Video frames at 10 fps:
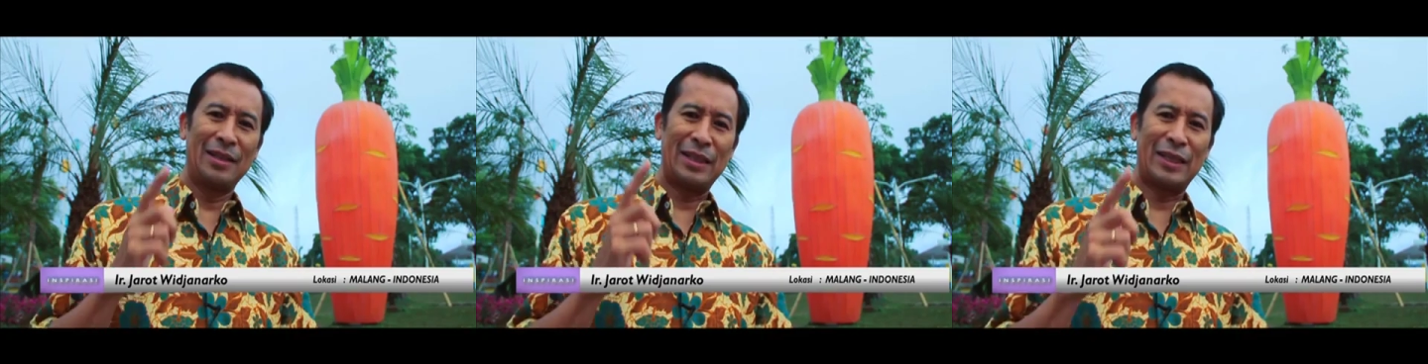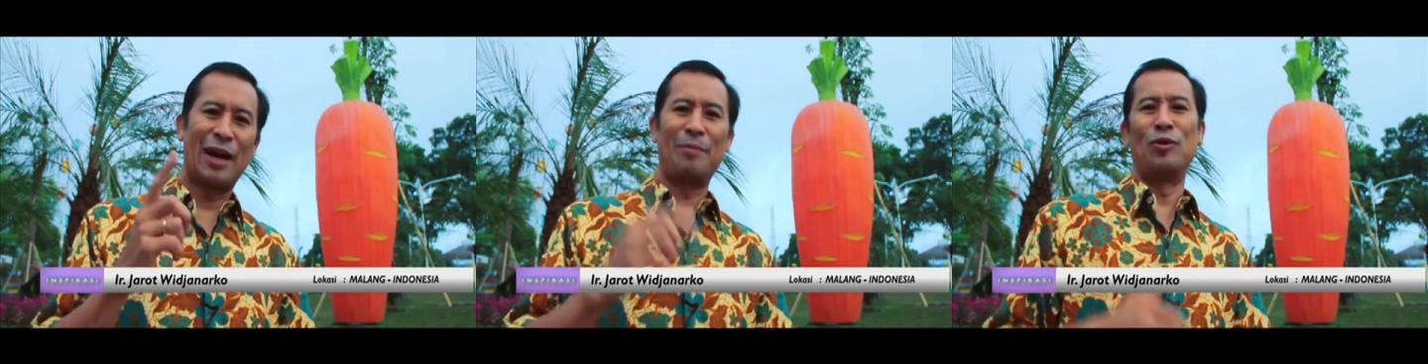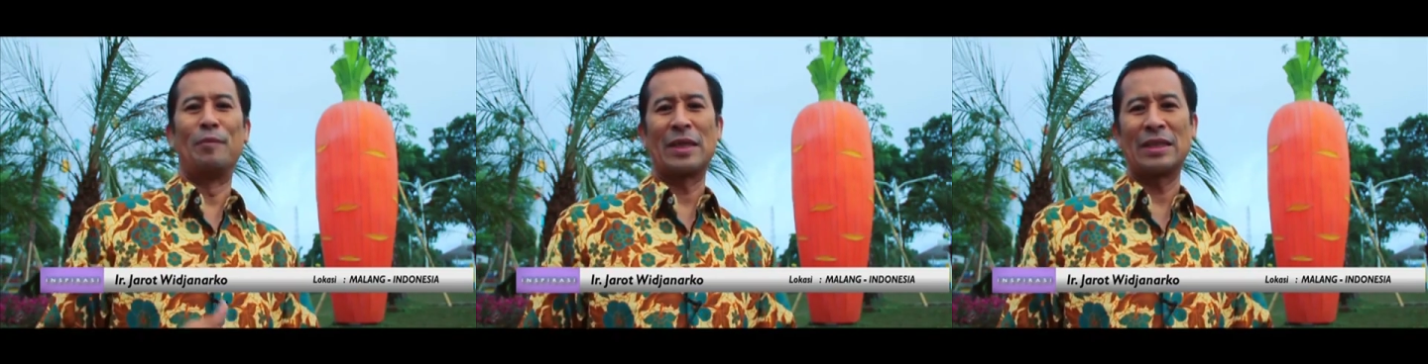30
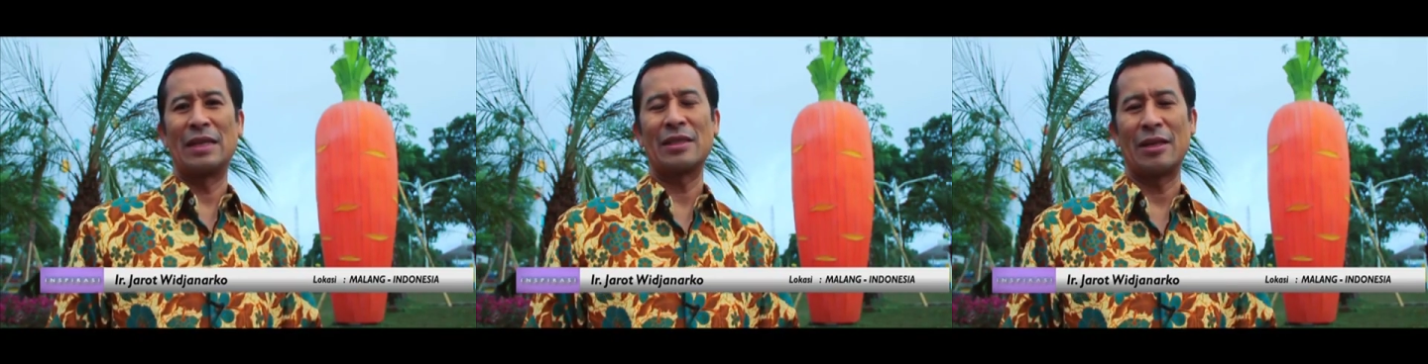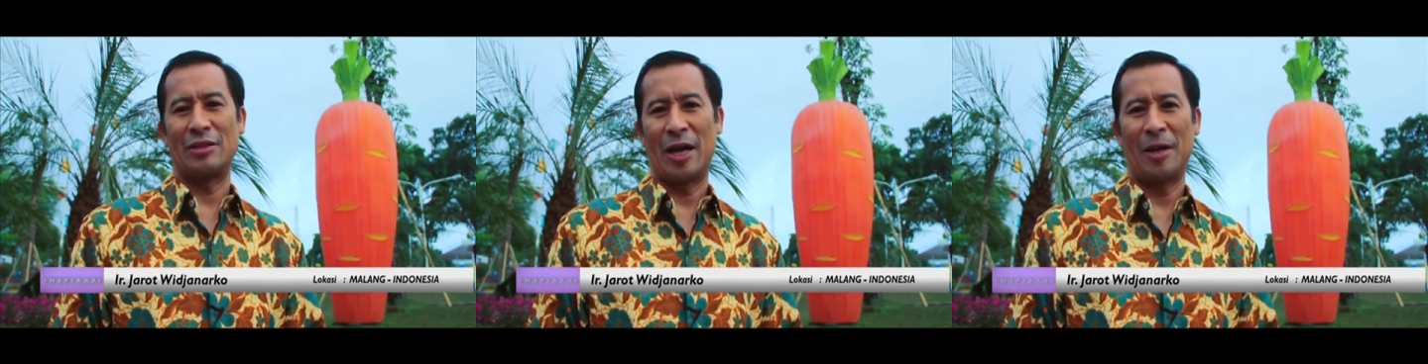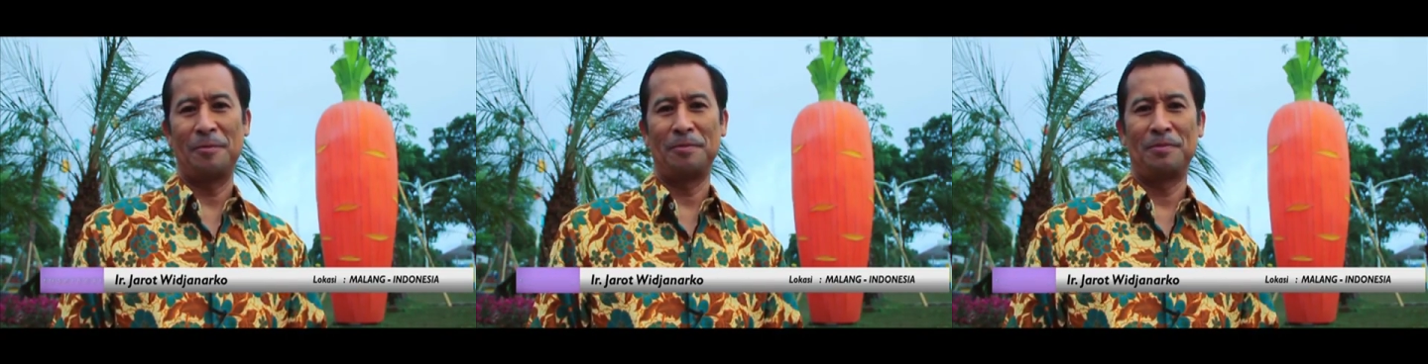saja.
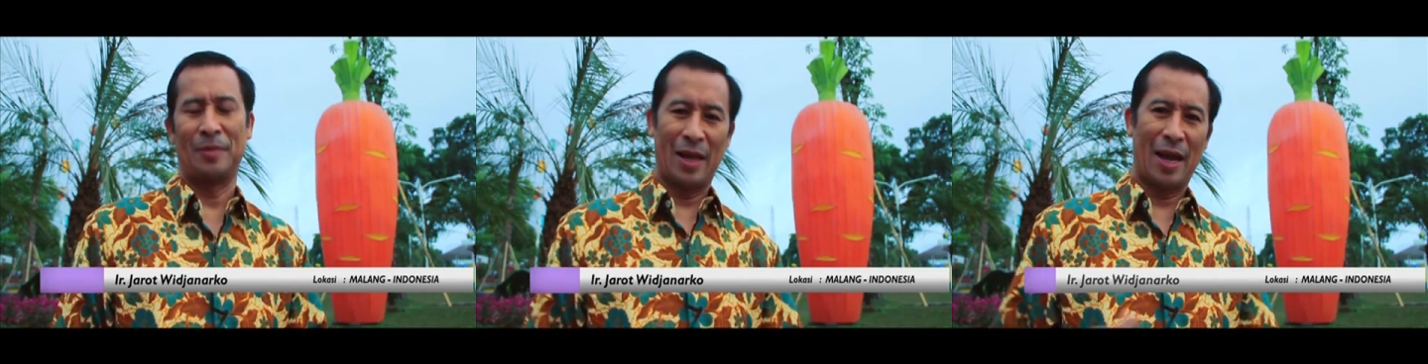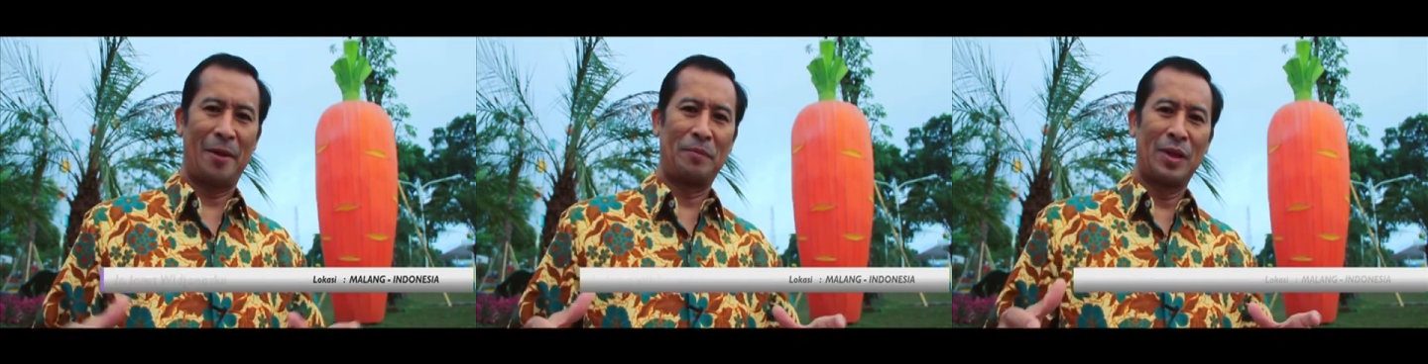Nah,